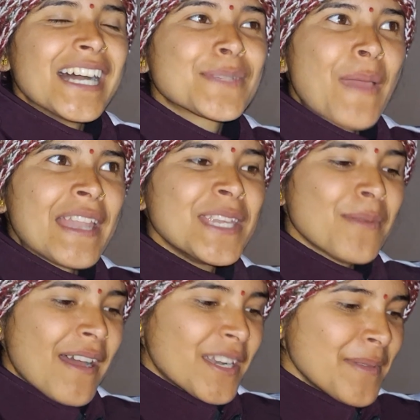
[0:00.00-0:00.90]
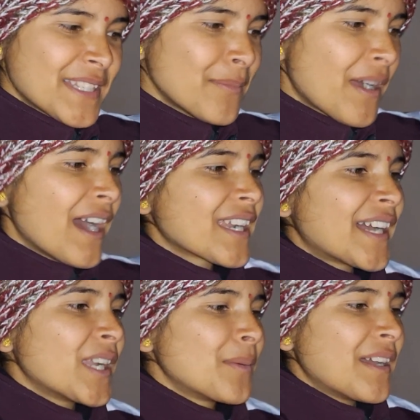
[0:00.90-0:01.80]
आज पहली बार हम ऐसे बाहर
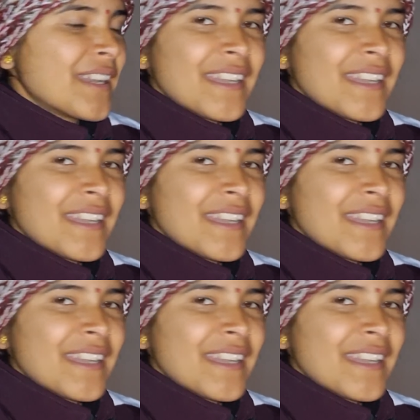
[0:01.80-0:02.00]
खाना बना